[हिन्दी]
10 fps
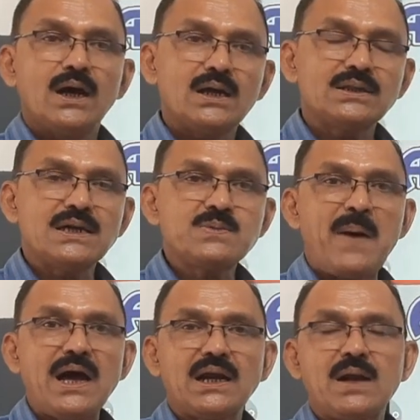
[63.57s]
अगर 10
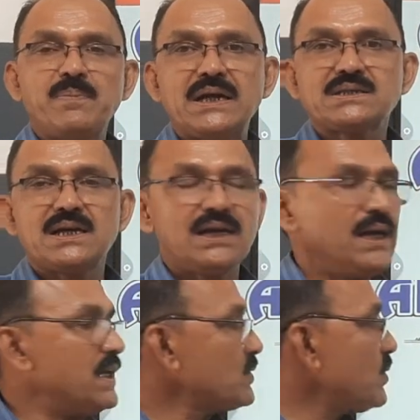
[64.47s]
बार का प्रेशर
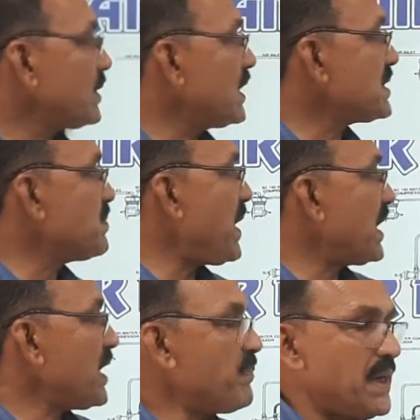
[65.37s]
है तो 10
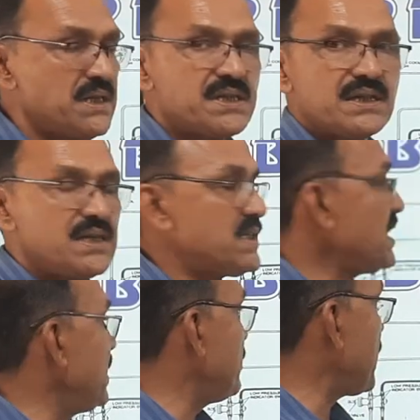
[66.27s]
बार का प्रेशर जैसे ही